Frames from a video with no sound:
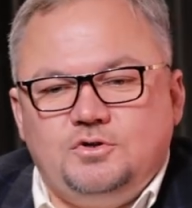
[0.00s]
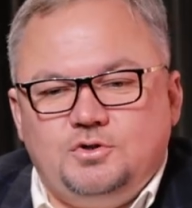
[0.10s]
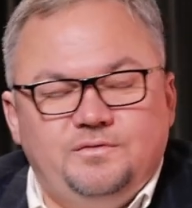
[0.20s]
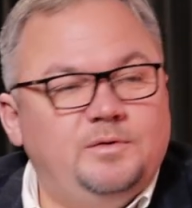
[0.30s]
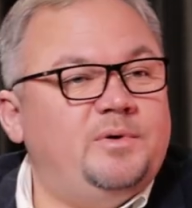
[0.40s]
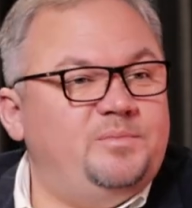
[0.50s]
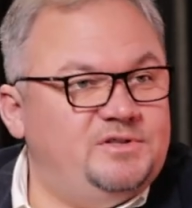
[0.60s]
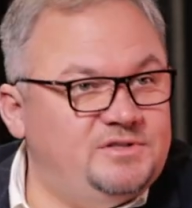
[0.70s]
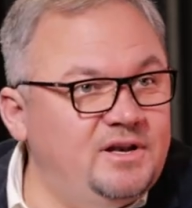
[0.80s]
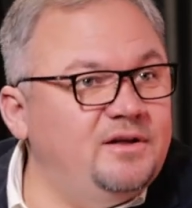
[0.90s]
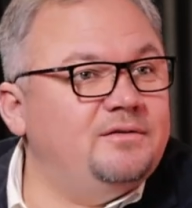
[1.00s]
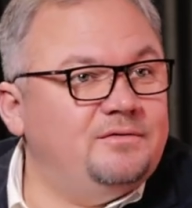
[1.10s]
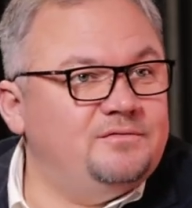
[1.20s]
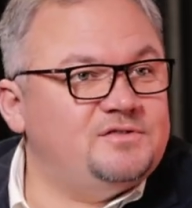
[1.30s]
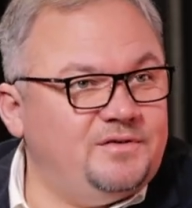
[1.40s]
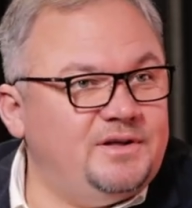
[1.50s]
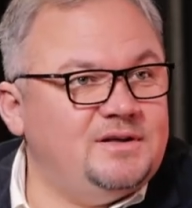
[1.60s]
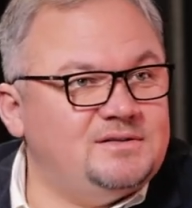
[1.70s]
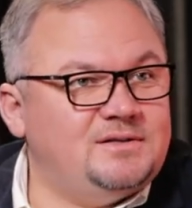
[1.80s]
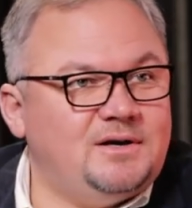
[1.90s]
что вы победили в
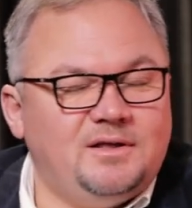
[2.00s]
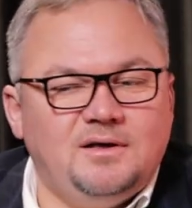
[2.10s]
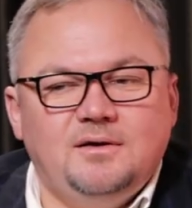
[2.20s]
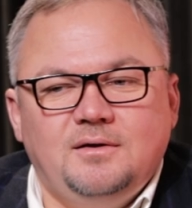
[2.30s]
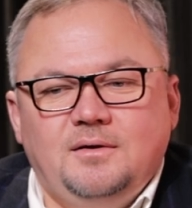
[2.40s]
своей стране,